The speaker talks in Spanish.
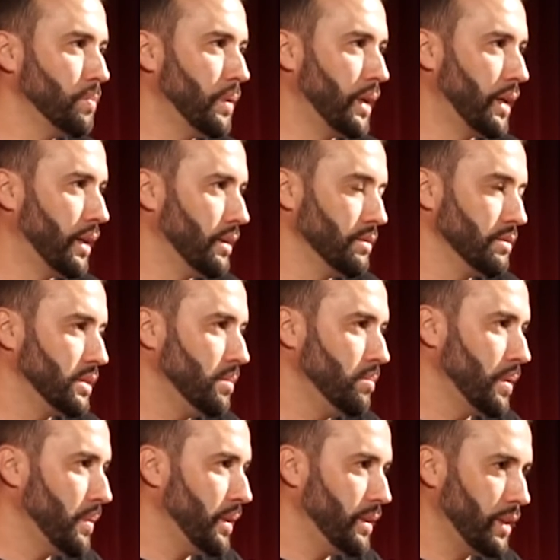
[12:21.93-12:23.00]
para
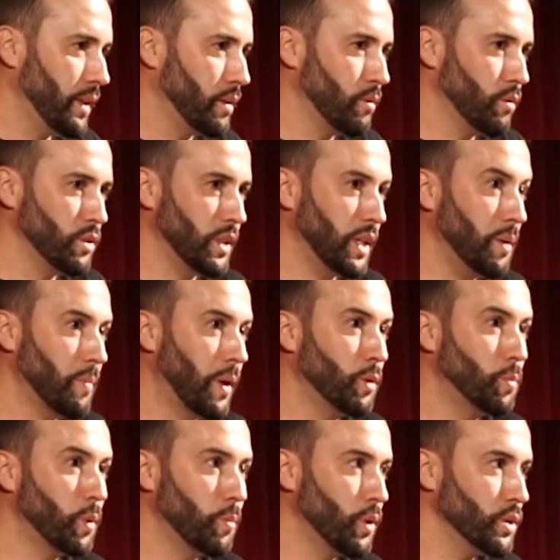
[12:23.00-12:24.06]
simplemente conseguir
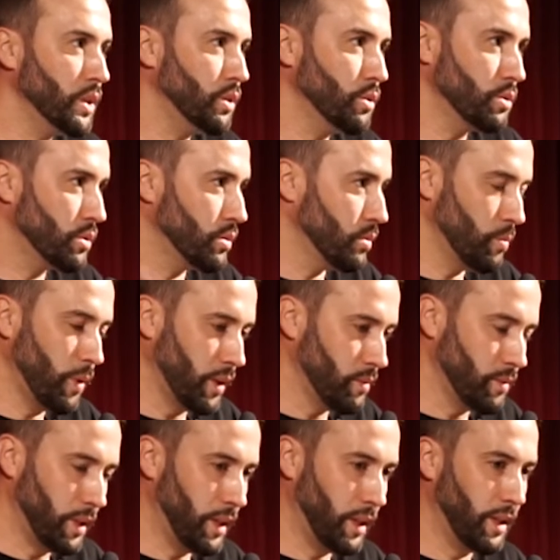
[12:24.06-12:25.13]
malos propósitos o, bueno,
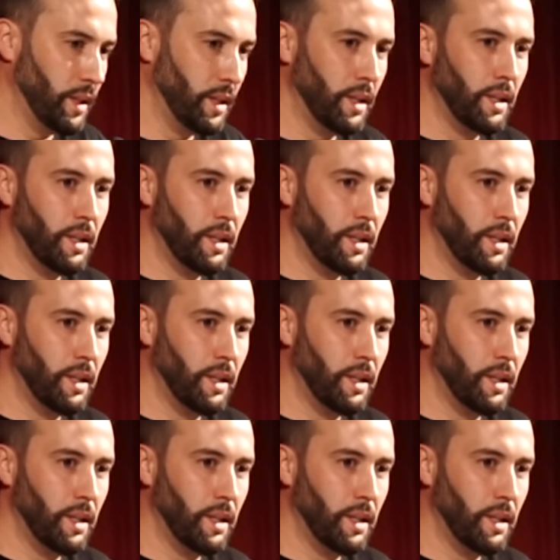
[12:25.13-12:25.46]
eh,